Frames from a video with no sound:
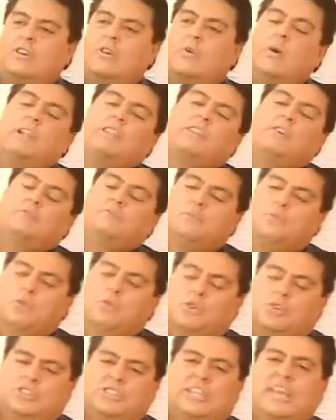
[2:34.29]
se dio vuelta un
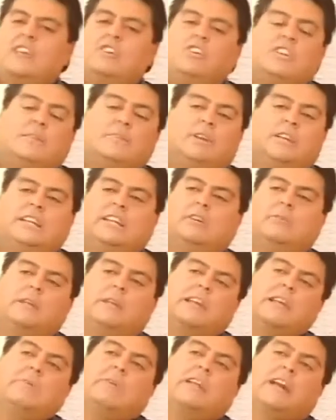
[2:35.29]
bus lleno de políticos
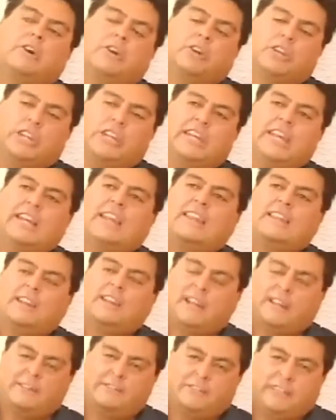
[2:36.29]
por allá por las cordilleras de,
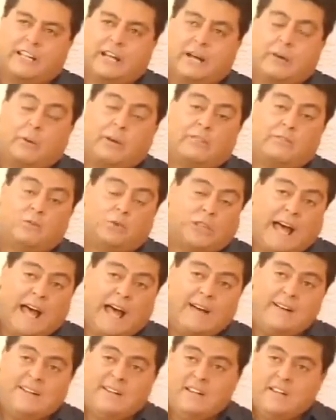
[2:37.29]

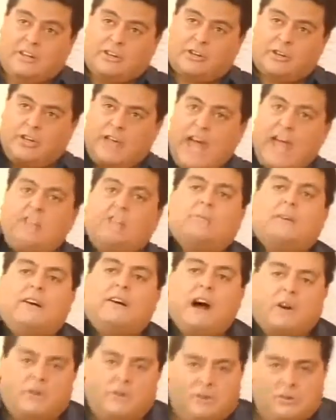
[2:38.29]
Nahuelbuta, rodando
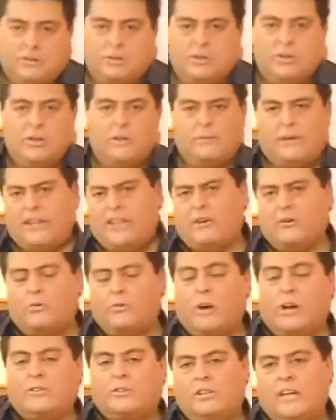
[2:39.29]
para abajo. Pasaron
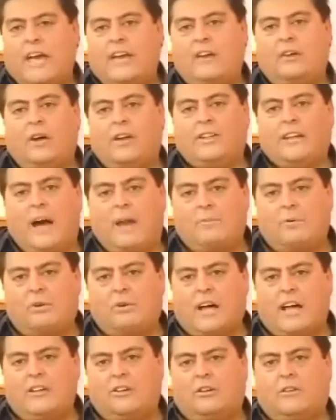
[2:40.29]
cuatro días y los andaban
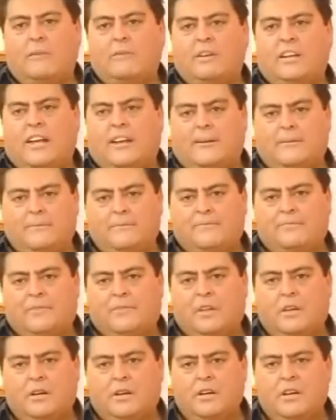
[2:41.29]
buscando los familiares.
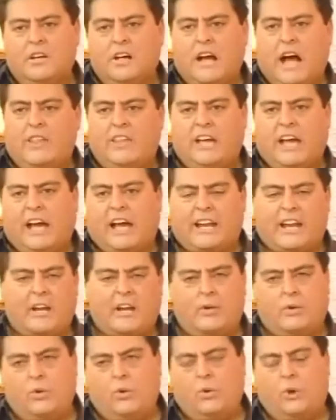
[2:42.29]
Así que
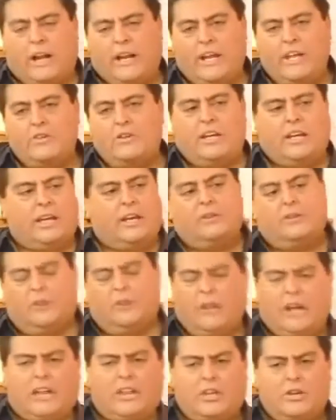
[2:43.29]
agarraron un lugareño y le dijeron,
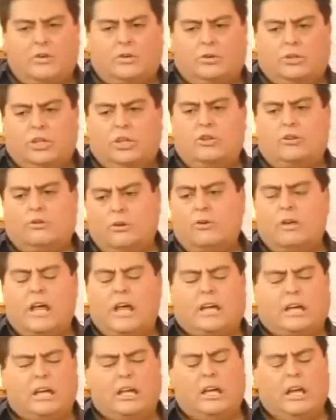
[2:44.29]
oiga señor, ¿usted no vio
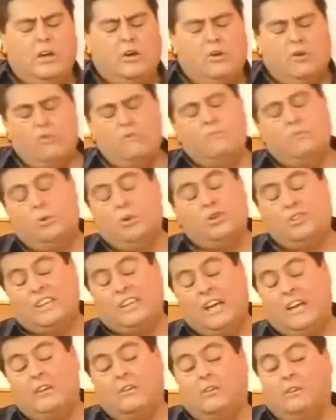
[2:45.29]
por aquí un
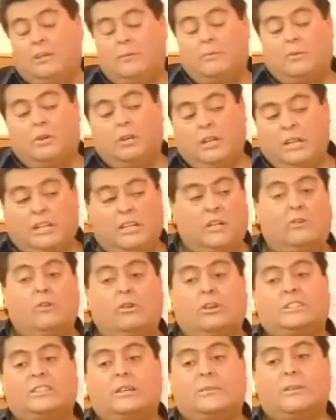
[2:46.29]
bus lleno de
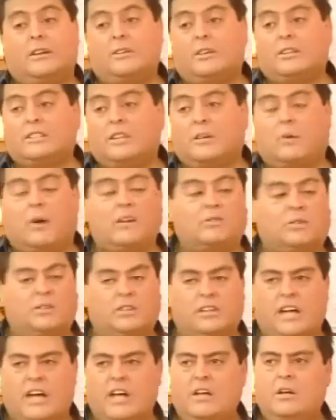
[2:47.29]
políticos que se perdió hace cuatro
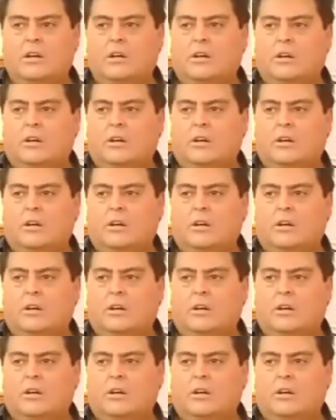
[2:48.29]
días?